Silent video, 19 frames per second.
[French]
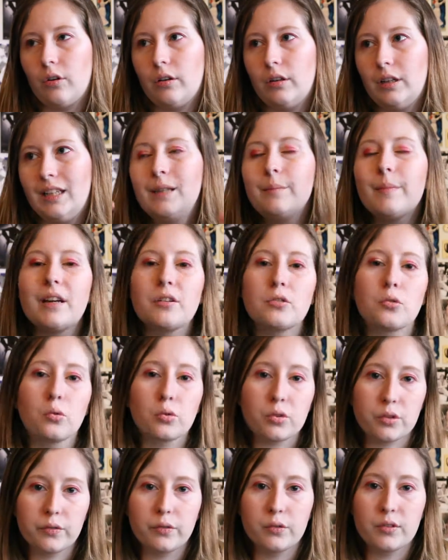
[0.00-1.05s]
L'image
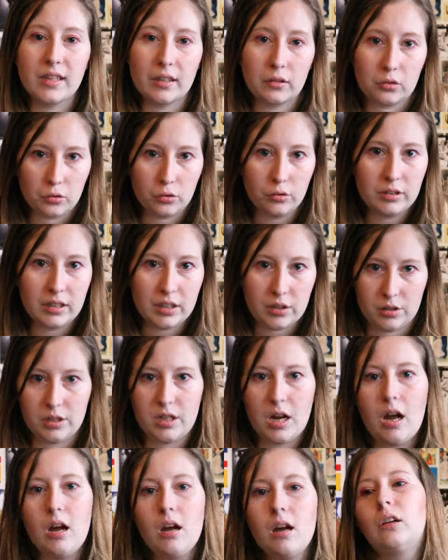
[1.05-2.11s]
qu'on se faisait d'eux
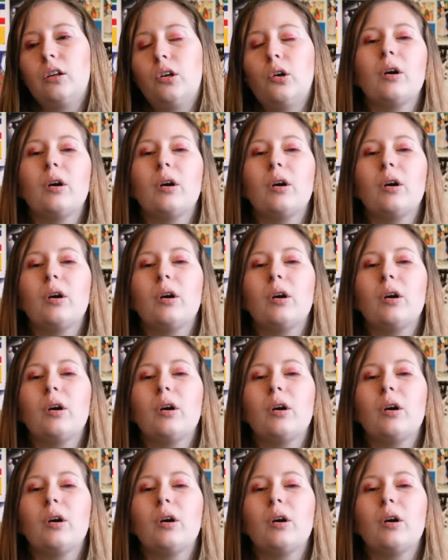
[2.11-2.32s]
déjà